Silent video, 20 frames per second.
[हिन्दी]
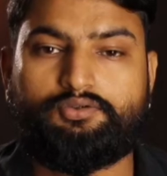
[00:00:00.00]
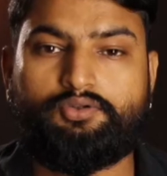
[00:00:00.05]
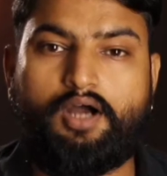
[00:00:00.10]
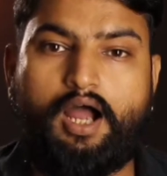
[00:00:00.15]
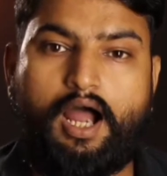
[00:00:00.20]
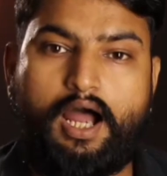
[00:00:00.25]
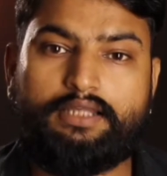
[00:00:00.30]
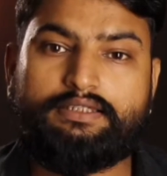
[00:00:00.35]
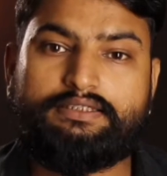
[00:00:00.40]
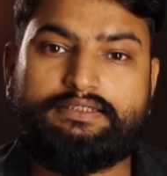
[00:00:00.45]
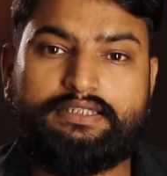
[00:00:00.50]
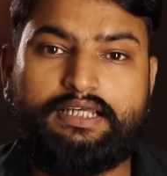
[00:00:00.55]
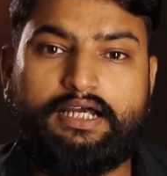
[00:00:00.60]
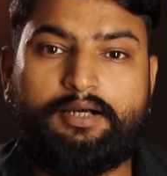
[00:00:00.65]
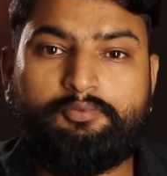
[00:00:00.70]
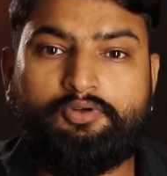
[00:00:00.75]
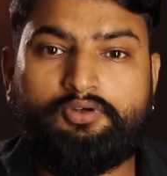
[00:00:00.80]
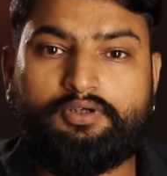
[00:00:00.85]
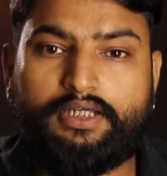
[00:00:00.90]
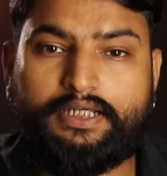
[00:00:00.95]
तो आज से
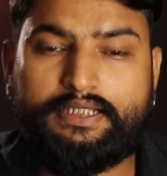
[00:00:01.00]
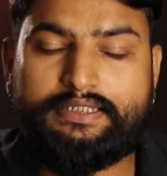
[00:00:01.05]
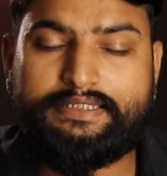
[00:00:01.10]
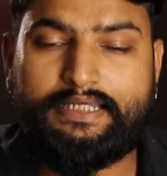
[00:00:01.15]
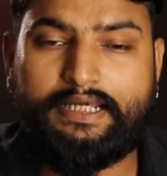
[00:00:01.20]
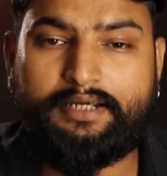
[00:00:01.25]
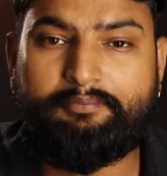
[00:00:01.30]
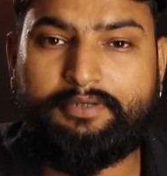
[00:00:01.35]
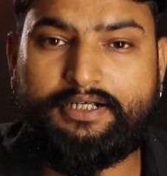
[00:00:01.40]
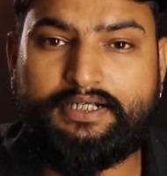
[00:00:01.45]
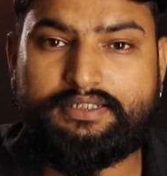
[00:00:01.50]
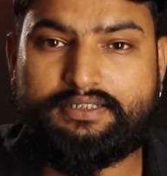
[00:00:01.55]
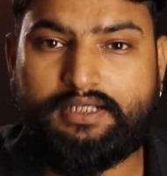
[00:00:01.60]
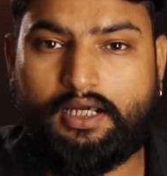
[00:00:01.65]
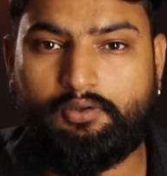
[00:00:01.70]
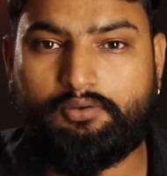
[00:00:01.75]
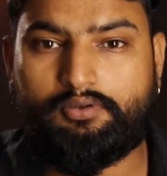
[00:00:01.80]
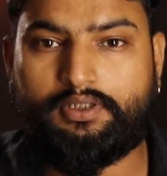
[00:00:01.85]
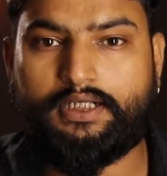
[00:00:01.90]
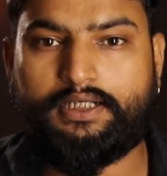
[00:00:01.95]
हम लोग एक सेगमेंट
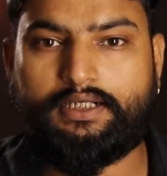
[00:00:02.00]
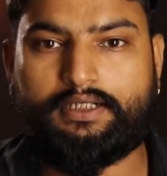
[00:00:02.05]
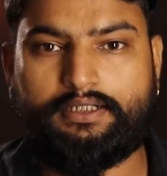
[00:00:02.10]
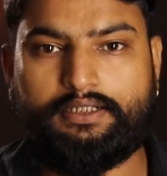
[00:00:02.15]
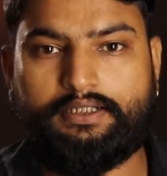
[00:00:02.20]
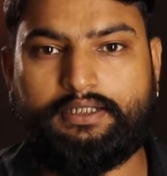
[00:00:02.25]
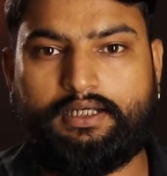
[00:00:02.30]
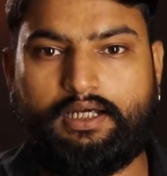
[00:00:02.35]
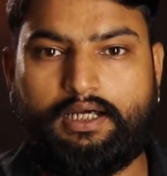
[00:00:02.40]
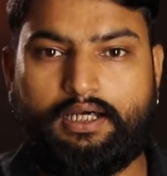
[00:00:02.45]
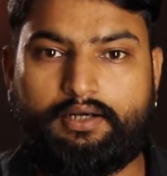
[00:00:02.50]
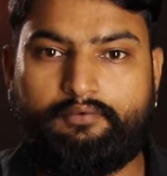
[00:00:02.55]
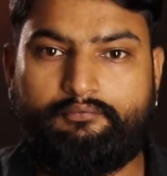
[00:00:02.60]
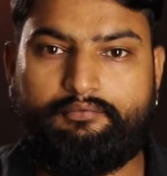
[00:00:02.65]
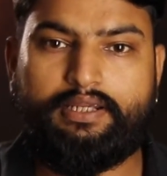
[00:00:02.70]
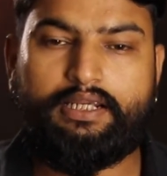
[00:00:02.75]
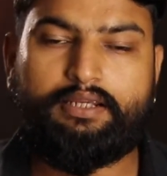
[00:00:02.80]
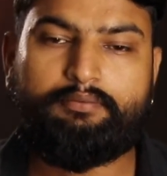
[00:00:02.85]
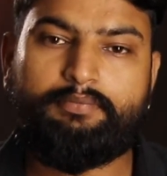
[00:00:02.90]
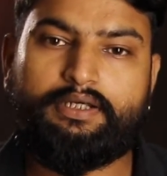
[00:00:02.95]
चालू कर रहे हैं हर
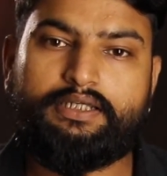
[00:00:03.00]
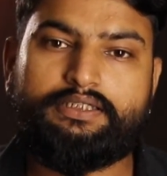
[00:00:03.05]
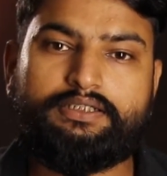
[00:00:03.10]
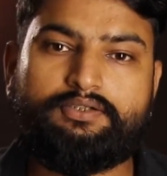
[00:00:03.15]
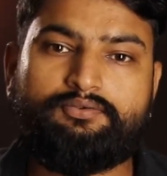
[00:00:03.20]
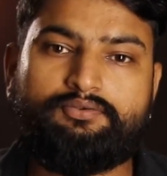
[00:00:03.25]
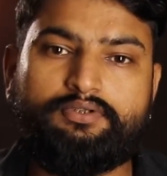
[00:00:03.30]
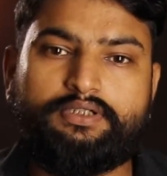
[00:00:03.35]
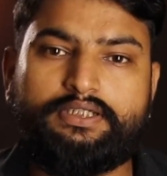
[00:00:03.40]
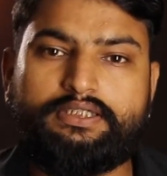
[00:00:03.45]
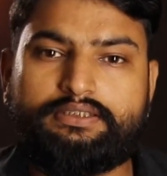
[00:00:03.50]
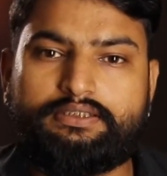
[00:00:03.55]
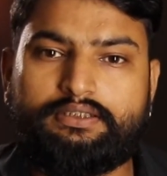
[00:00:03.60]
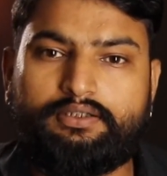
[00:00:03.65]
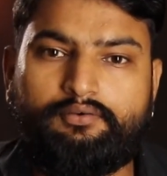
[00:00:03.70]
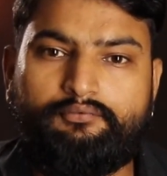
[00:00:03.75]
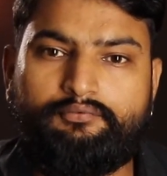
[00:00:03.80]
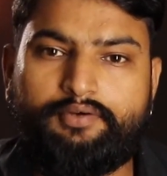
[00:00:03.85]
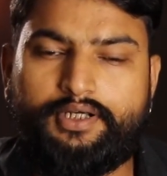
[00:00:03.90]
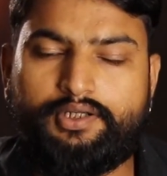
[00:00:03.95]
वीक में जो इस
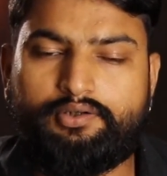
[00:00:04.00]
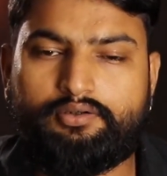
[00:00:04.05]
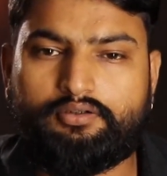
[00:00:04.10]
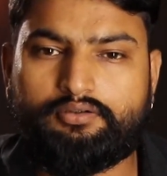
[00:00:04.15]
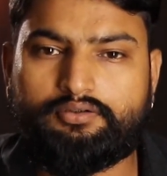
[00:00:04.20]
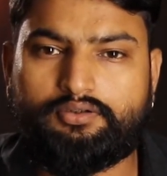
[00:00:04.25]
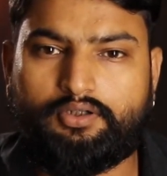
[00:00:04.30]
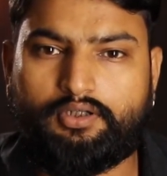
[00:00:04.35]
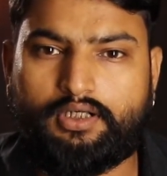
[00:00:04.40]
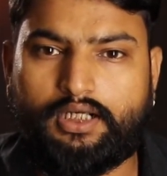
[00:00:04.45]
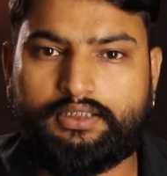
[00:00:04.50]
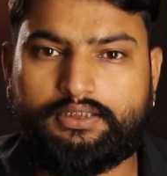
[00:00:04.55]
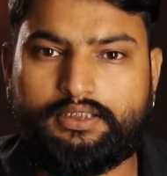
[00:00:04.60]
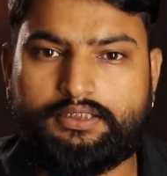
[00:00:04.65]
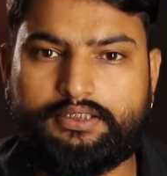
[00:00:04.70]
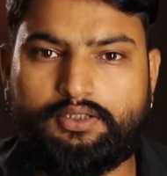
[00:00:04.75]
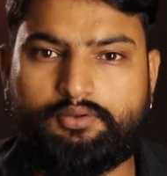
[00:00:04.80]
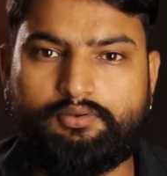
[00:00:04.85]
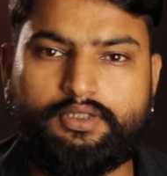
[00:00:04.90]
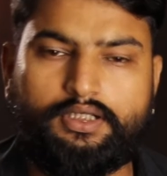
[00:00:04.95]
वीडियो को
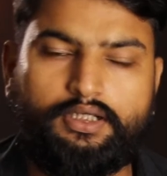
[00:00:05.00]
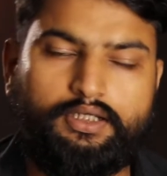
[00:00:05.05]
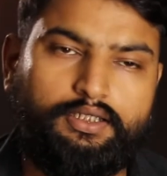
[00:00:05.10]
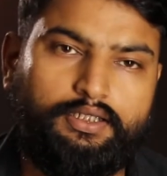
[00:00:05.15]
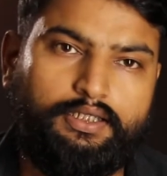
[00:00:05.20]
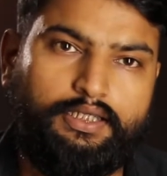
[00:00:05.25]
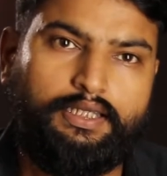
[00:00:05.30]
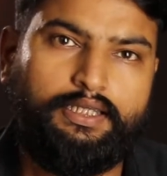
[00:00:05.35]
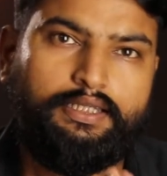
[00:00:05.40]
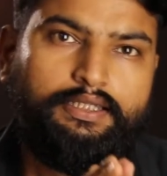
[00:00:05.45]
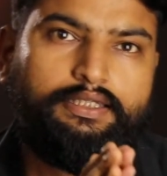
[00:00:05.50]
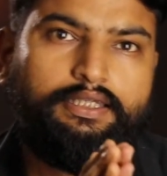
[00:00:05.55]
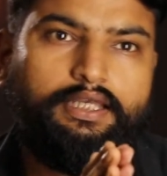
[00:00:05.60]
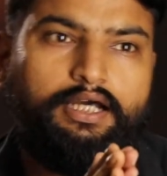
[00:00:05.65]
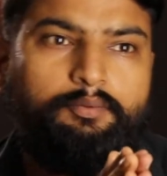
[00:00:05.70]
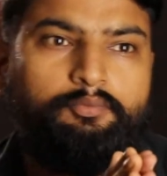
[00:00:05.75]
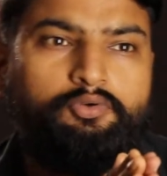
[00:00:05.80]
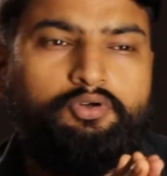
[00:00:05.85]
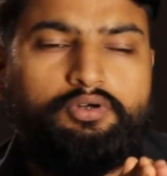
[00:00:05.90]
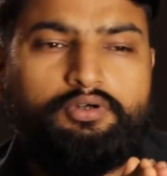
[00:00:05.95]
दोहराता जाऊंगा कि
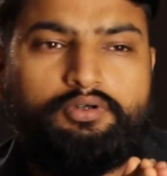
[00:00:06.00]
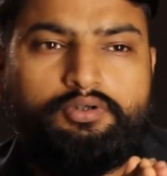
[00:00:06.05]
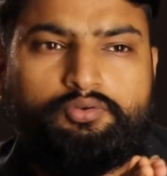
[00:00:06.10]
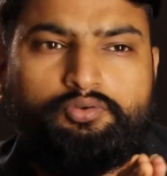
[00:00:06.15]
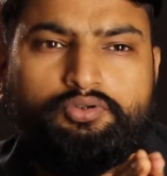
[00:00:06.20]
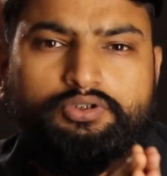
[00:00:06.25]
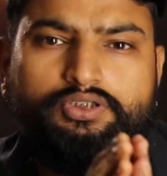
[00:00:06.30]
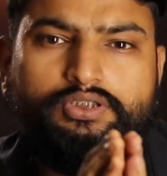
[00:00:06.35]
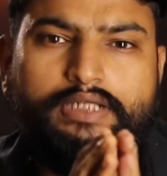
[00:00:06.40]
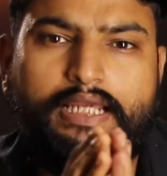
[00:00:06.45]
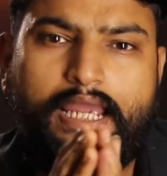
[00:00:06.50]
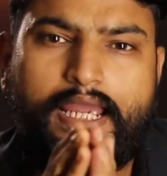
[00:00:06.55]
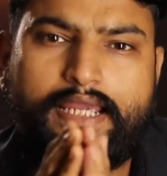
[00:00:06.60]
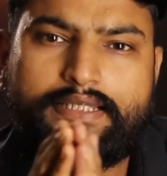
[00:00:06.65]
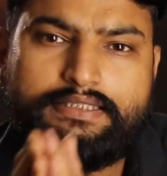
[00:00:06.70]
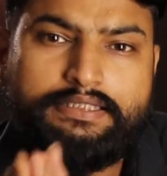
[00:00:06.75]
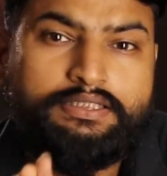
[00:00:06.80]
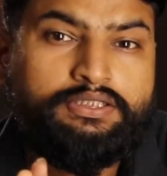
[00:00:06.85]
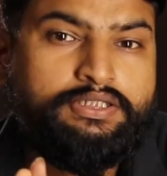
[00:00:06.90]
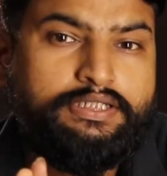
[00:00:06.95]
हम लोग कुछ
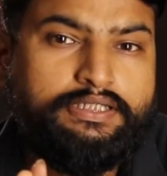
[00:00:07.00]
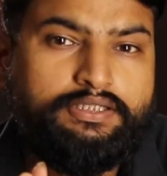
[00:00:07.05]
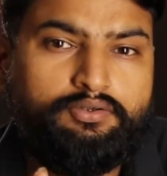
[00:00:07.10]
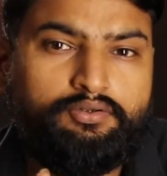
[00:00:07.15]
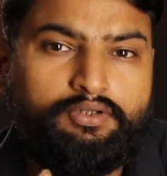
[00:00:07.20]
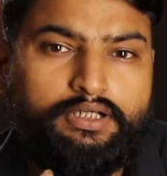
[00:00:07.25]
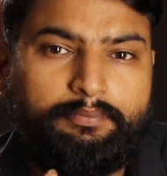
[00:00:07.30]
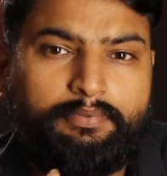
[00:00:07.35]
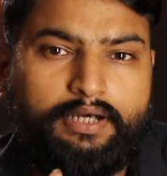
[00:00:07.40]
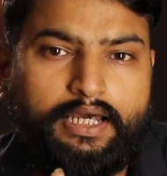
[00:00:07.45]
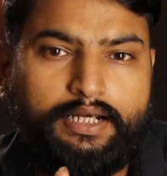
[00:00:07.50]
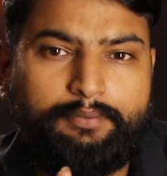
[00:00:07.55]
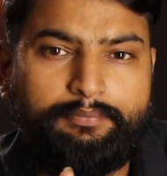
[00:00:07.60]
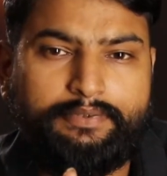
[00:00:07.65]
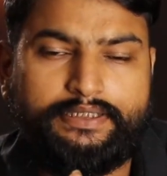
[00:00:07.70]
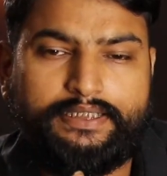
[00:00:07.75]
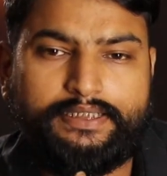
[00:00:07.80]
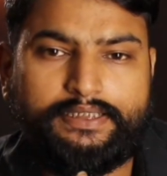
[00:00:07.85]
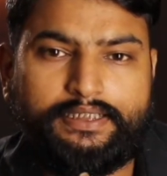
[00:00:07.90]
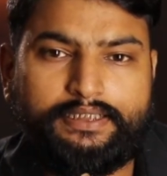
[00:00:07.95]
ऐसी चीज़ों के बारे
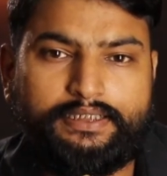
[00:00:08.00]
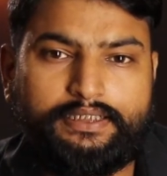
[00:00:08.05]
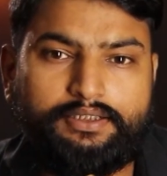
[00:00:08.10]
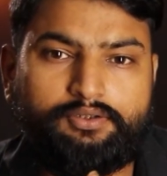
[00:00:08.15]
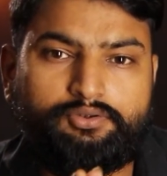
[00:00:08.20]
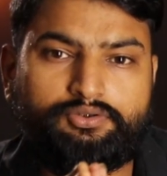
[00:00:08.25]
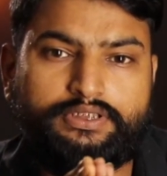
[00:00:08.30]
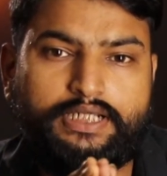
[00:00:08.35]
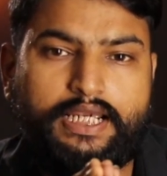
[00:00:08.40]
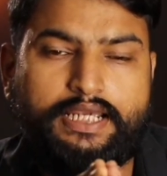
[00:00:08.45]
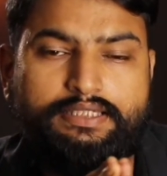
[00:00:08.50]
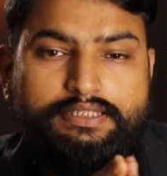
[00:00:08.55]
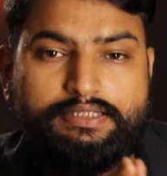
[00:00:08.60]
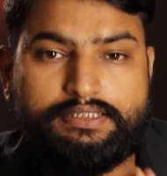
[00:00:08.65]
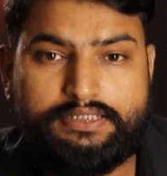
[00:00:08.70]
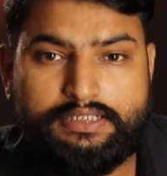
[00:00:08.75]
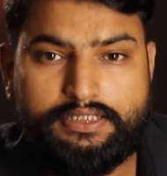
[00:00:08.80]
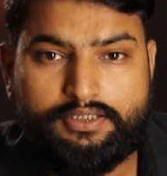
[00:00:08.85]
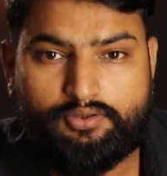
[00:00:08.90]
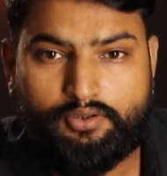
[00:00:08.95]
में देखेंगे कुछ ऐसी
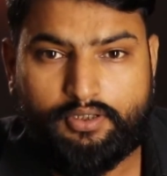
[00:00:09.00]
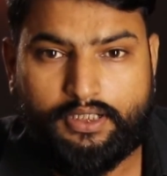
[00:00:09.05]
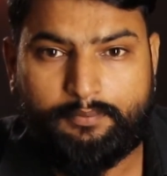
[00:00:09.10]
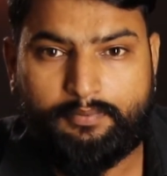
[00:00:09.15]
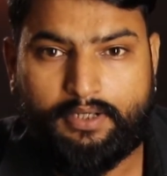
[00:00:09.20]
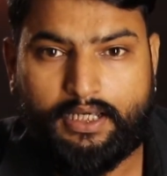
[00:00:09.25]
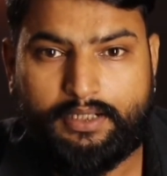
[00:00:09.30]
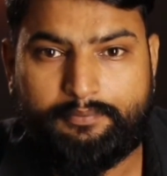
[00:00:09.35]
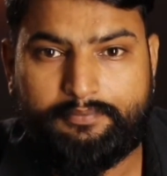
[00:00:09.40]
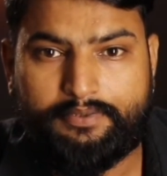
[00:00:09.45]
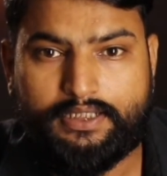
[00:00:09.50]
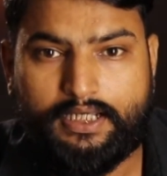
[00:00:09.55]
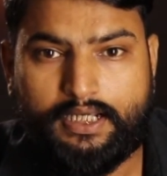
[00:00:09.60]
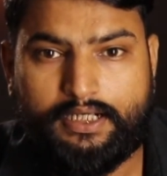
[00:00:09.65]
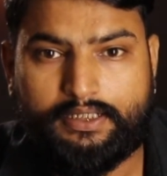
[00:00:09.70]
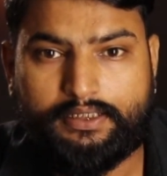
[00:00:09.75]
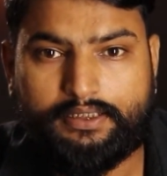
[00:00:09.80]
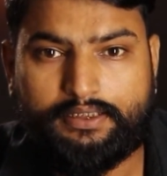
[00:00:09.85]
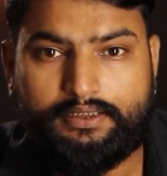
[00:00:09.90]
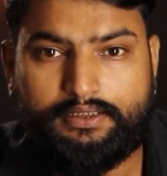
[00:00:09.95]
चीज़ों के बारे में
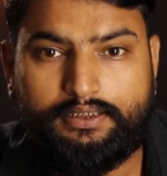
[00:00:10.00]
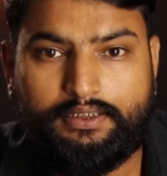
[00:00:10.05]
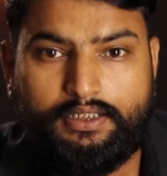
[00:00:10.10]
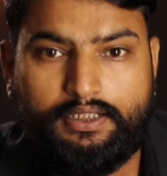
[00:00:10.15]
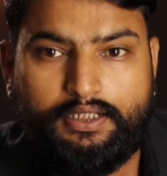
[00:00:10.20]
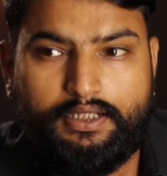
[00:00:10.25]
जानेंगे